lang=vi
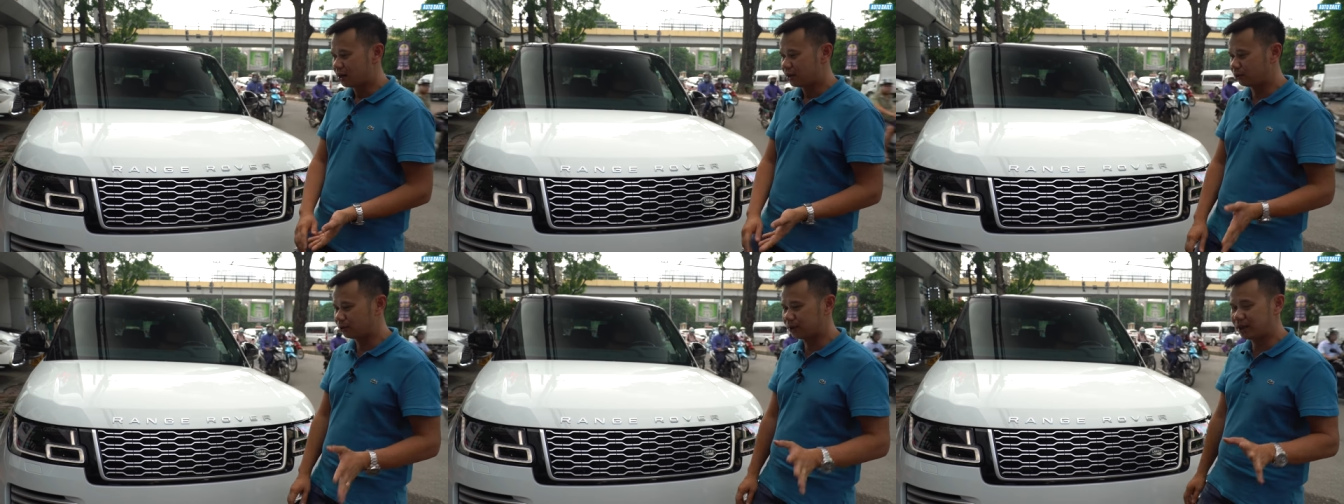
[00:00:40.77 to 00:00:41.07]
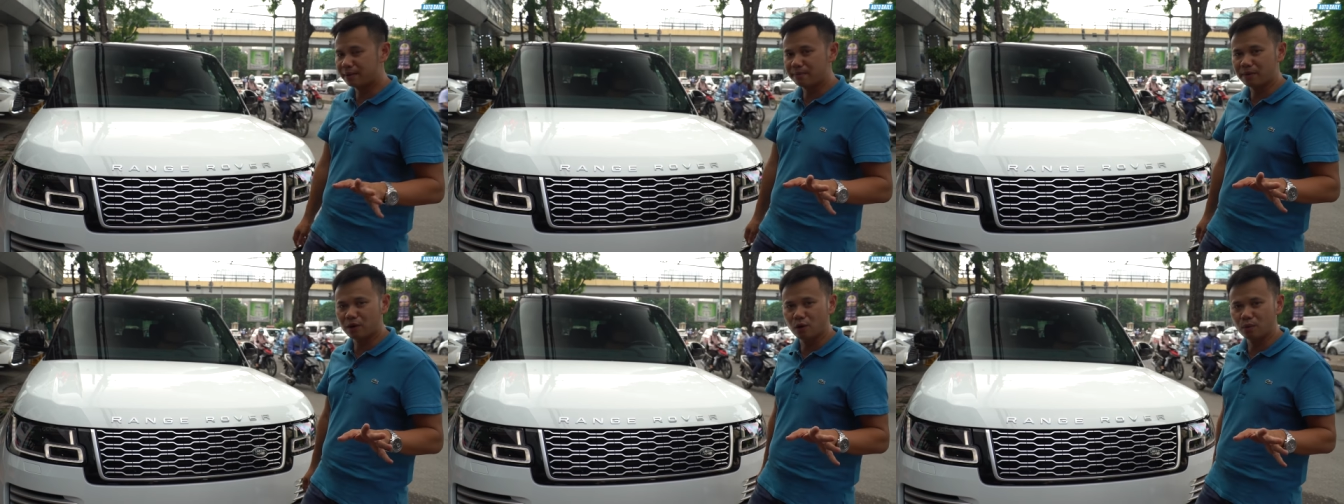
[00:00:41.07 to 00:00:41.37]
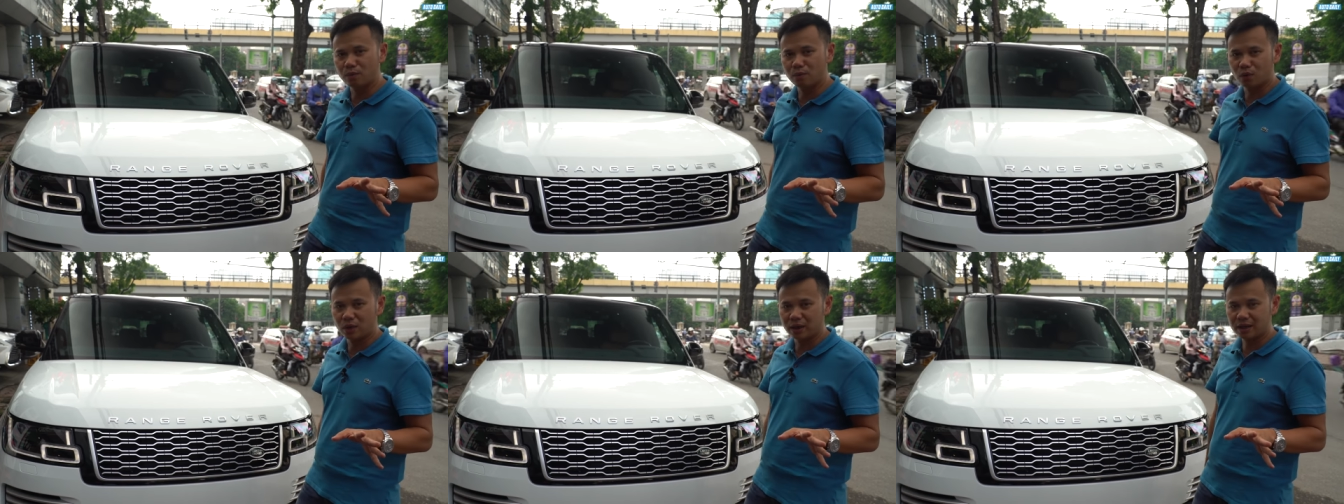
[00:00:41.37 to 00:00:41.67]
đầu tiên mà
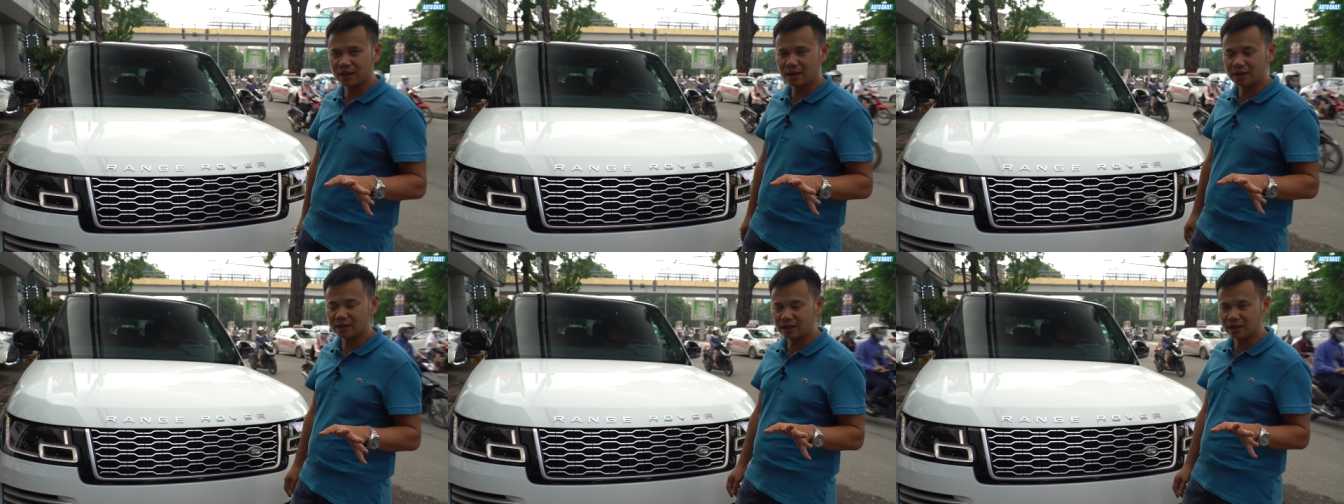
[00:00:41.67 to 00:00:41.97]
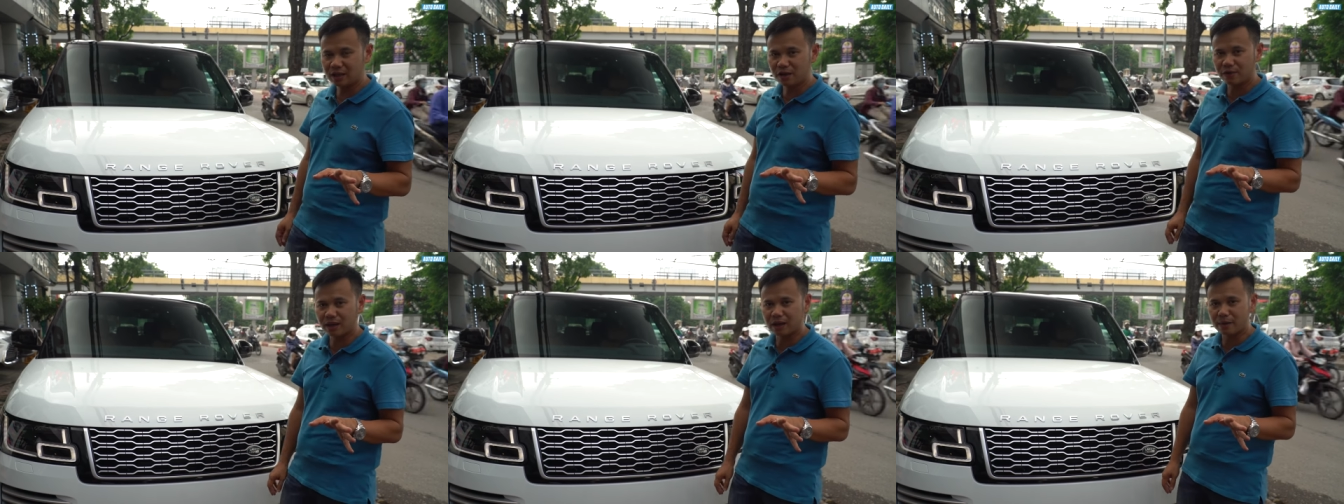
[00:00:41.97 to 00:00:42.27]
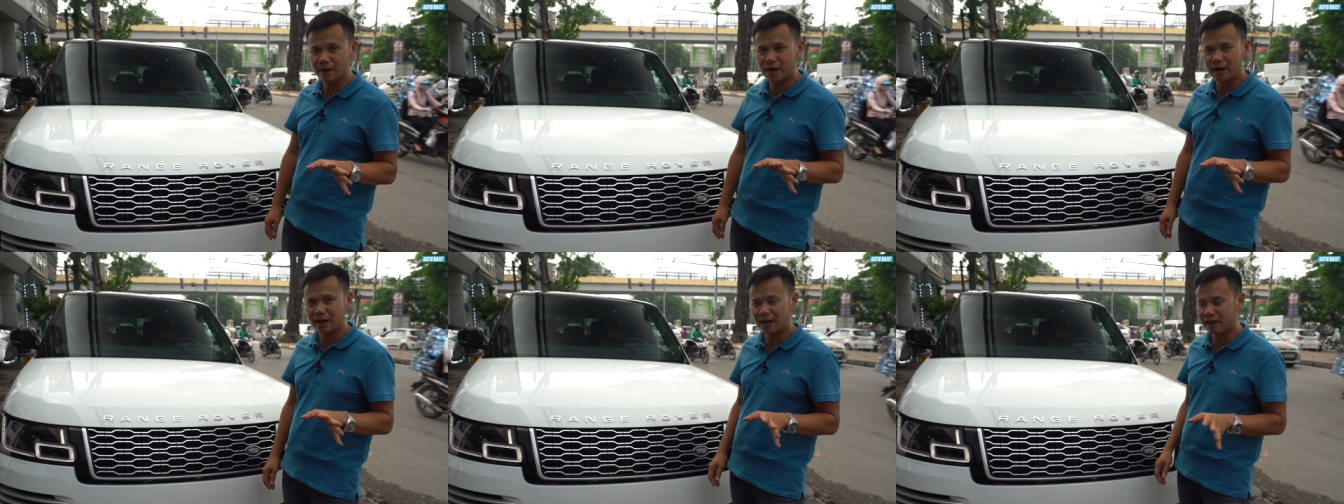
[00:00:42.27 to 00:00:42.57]
Hùng muốn à, giới thiệu với
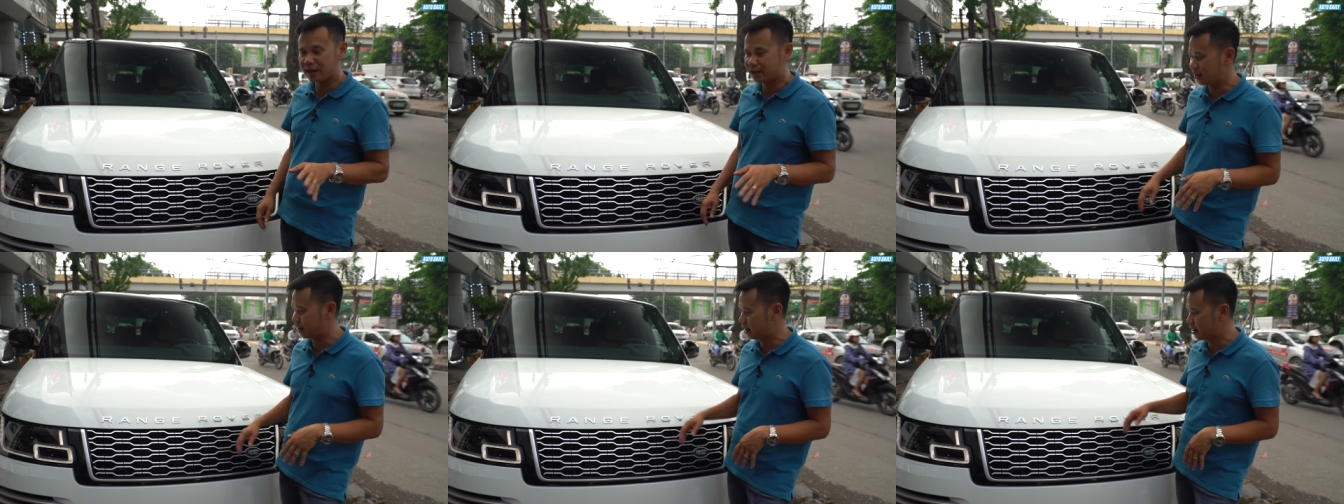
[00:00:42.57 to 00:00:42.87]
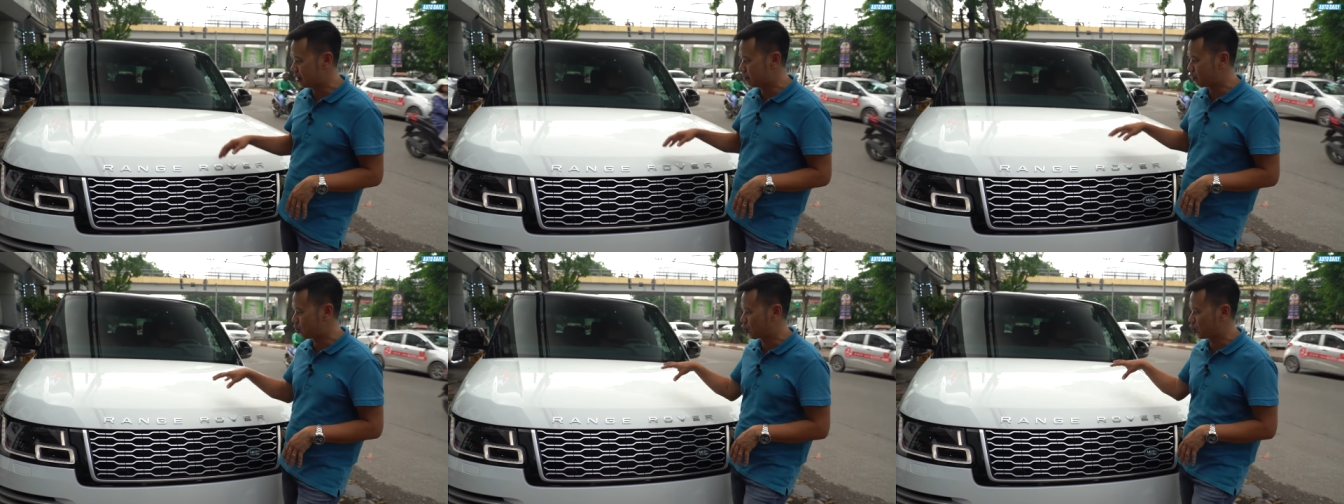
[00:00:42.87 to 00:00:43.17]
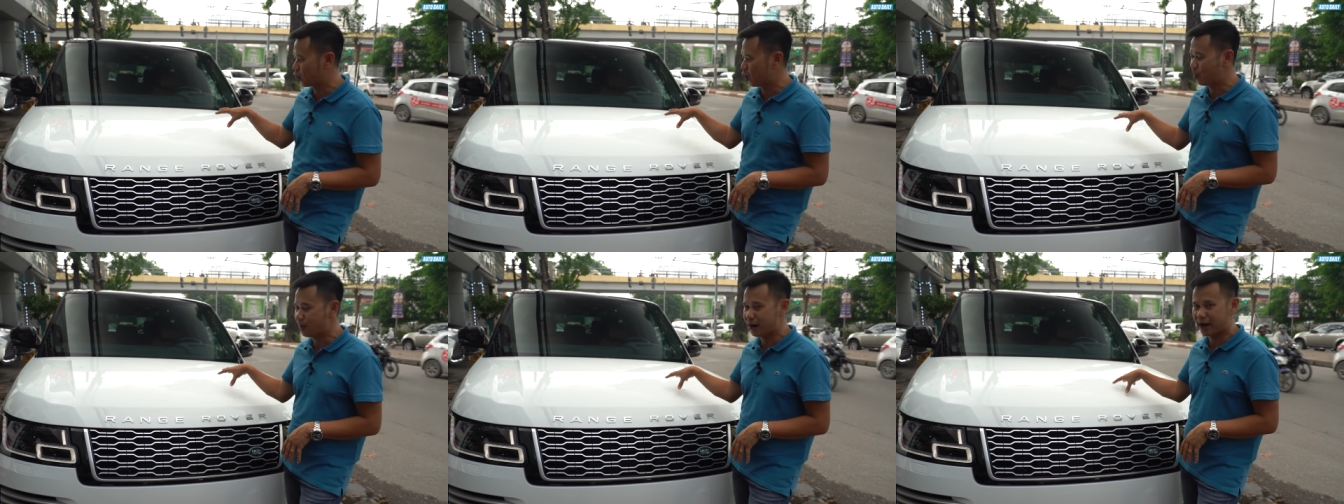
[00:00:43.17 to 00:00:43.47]
các bạn đấy chính là một
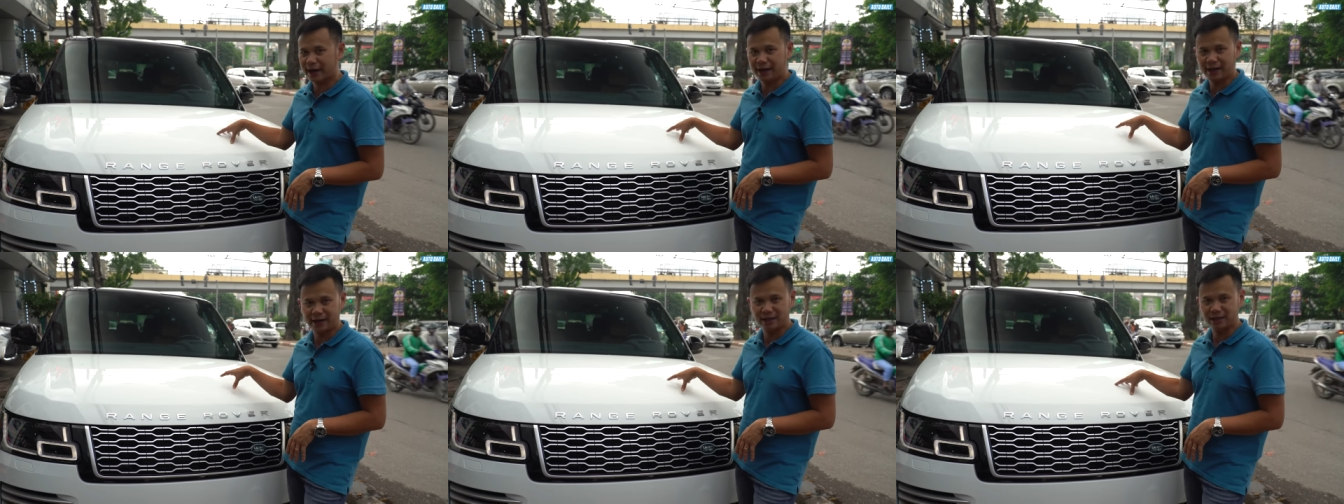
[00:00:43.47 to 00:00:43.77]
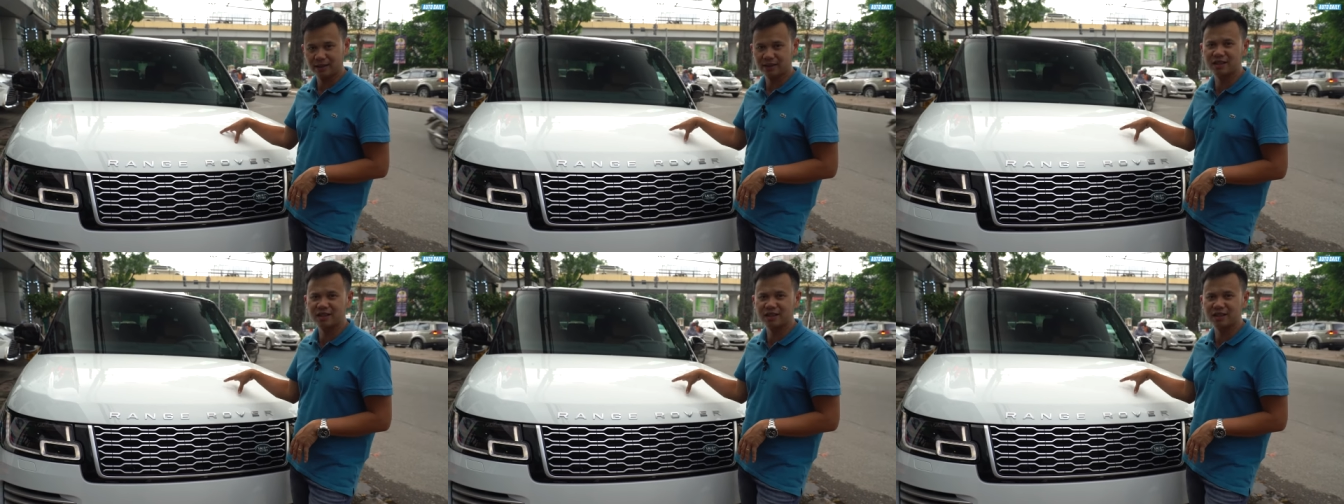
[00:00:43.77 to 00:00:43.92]
cỗ máy